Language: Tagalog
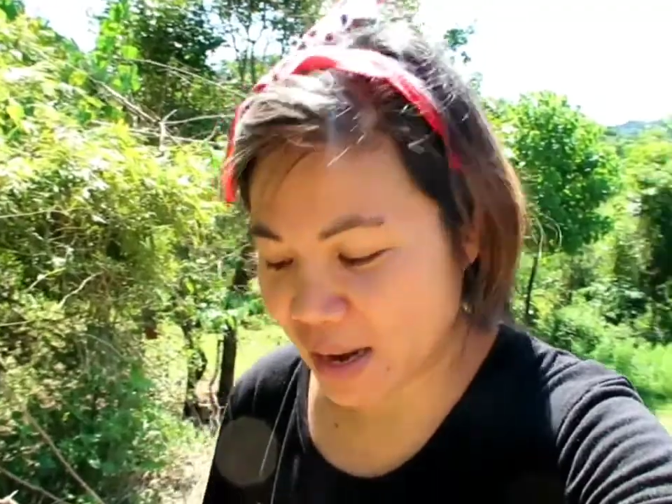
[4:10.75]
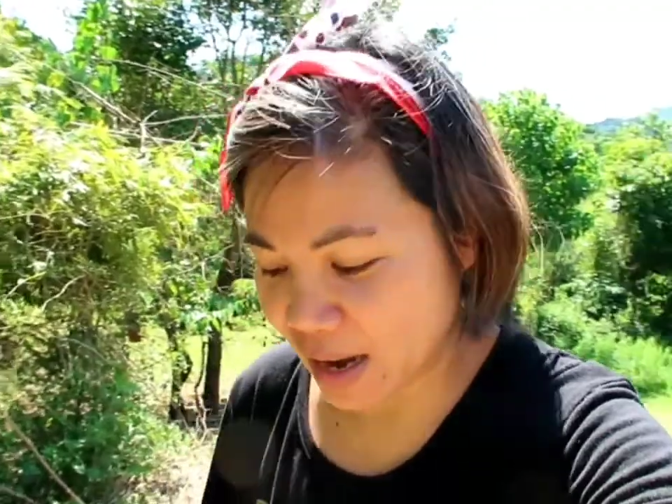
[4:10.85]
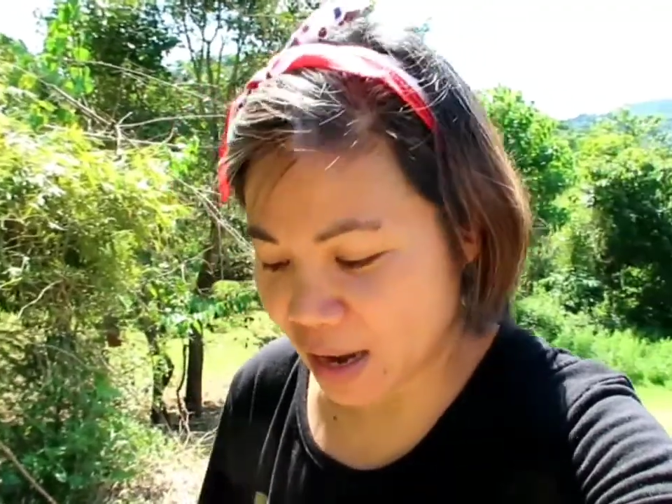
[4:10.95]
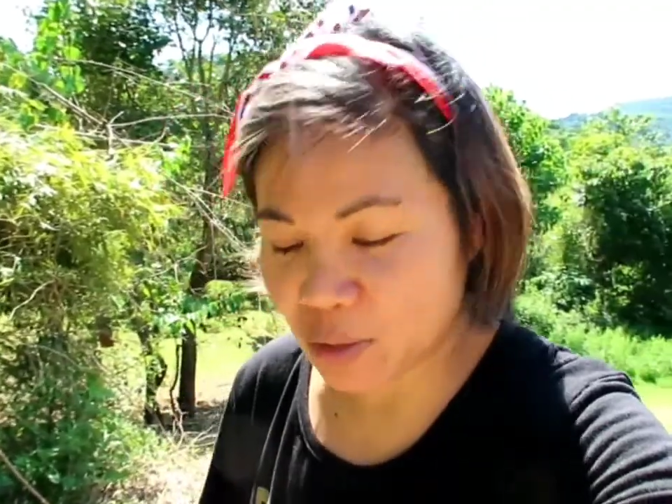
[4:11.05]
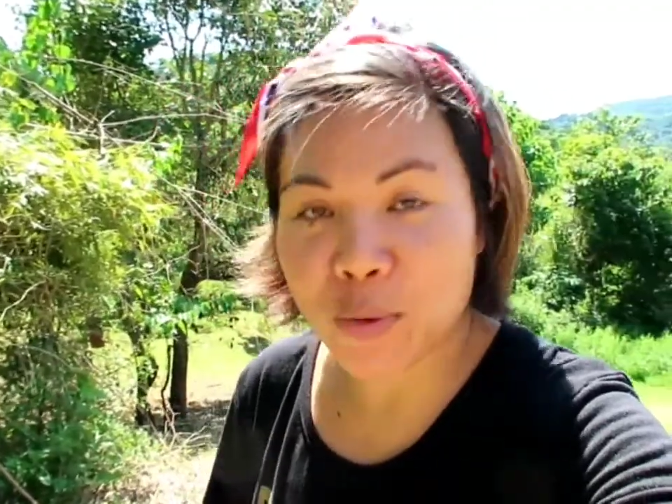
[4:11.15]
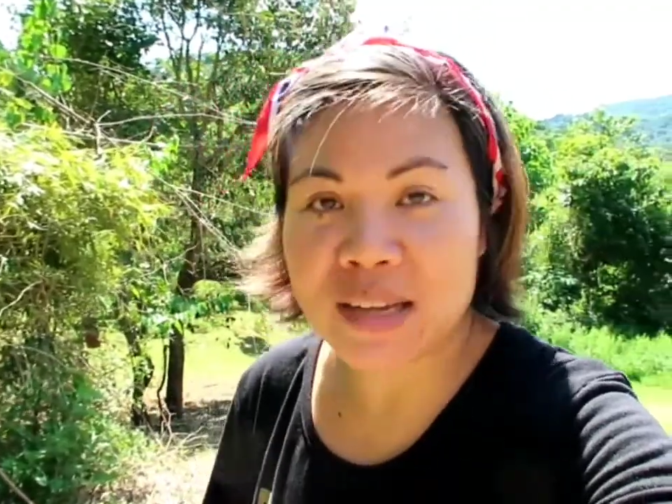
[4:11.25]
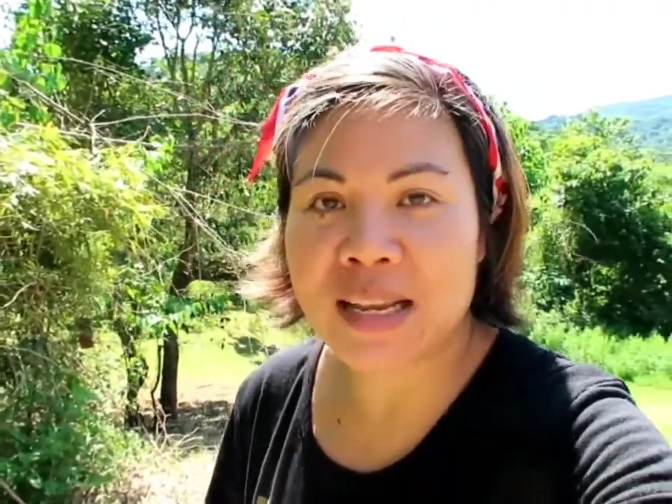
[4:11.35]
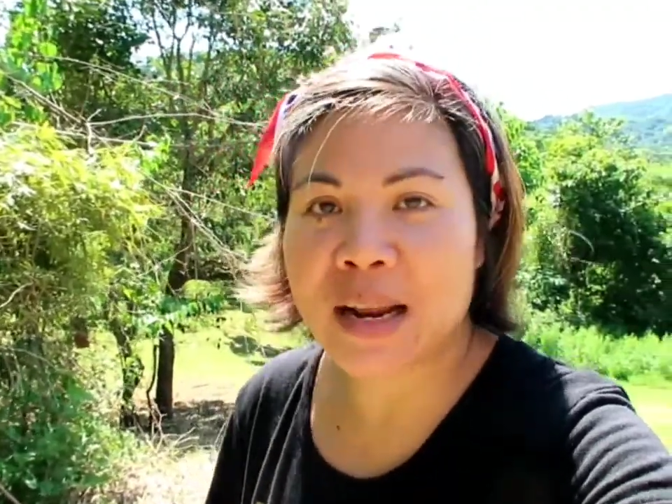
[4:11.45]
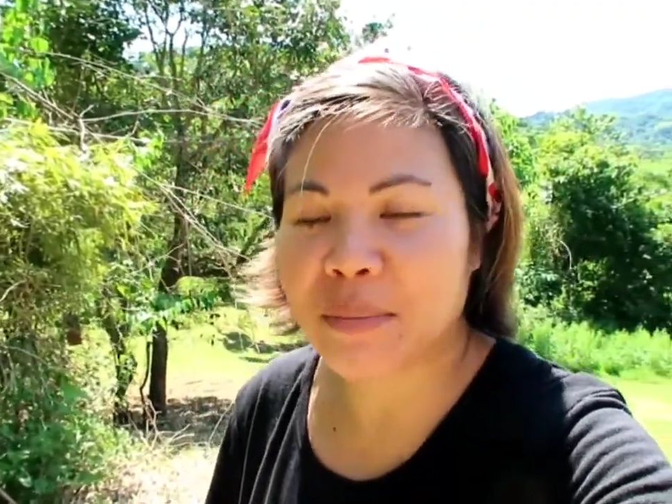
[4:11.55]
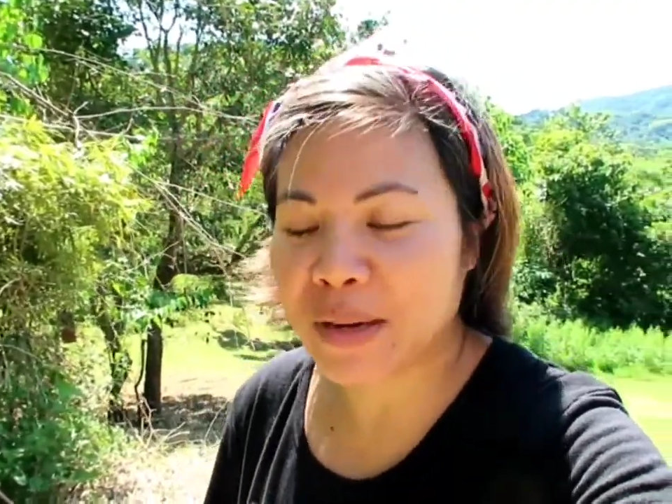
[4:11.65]
Nakakatuwa
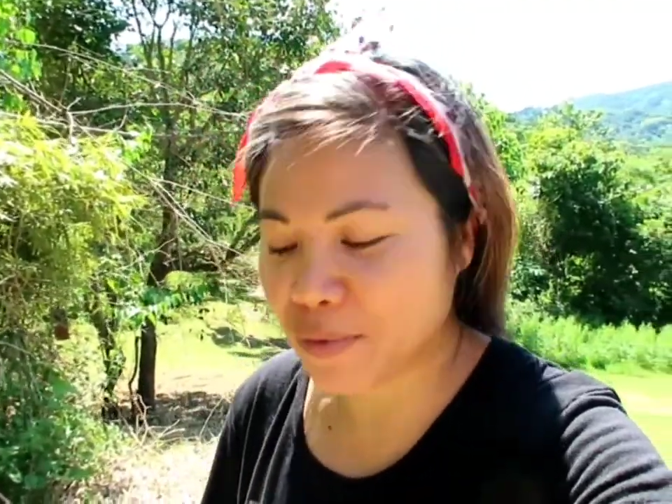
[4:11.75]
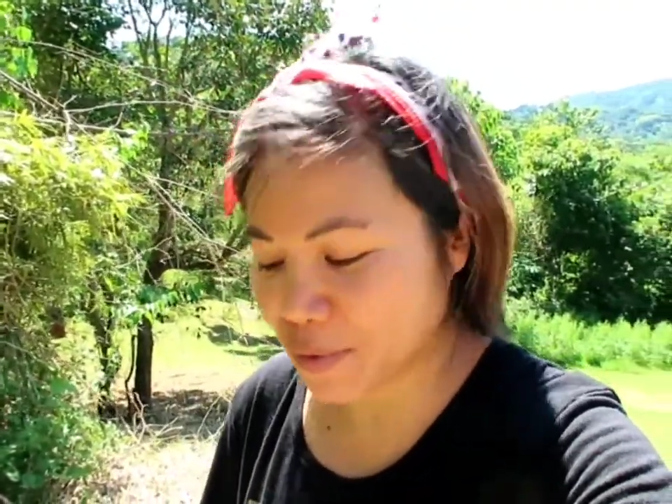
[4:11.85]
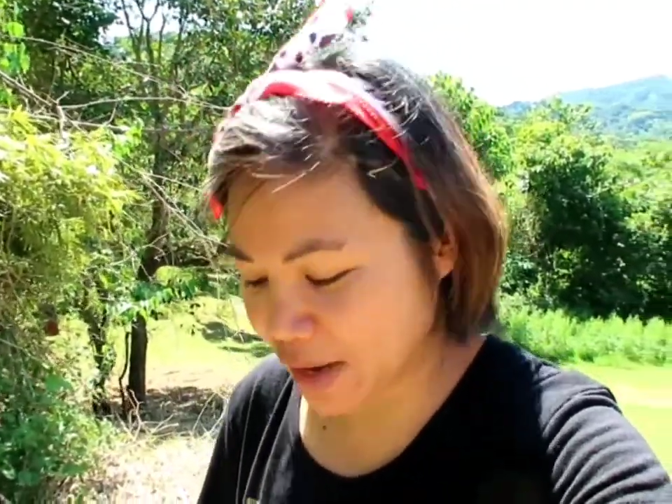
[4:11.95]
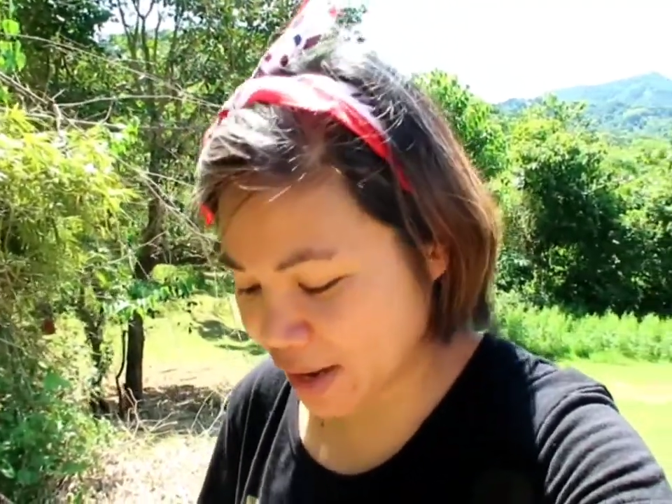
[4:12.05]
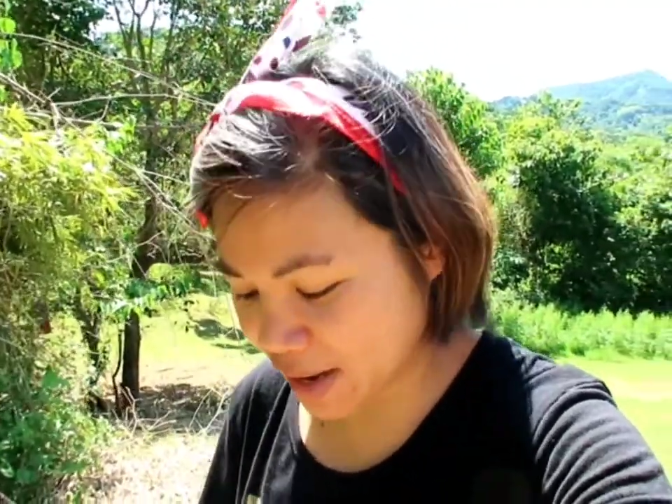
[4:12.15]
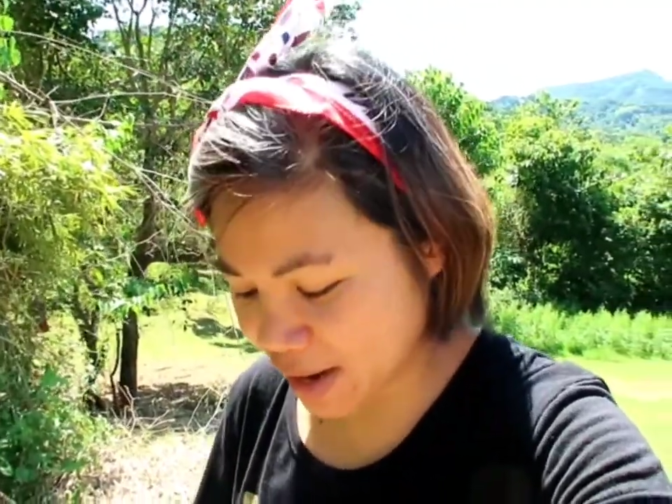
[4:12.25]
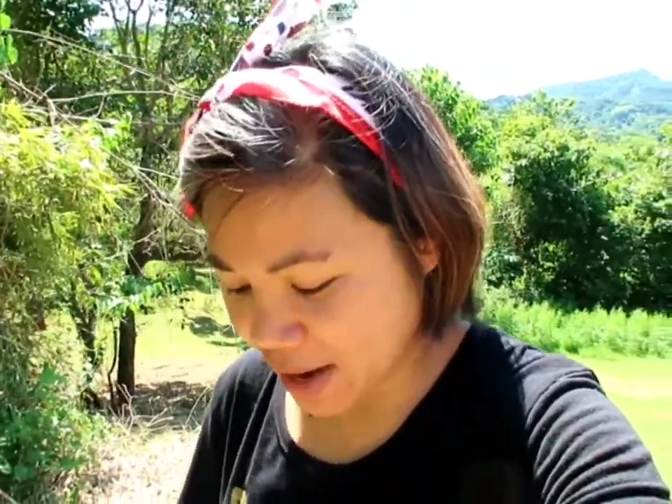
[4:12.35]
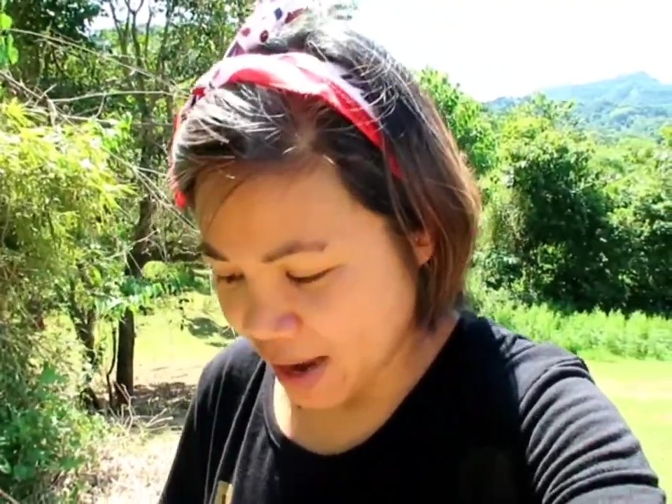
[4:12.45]
silang panoorin.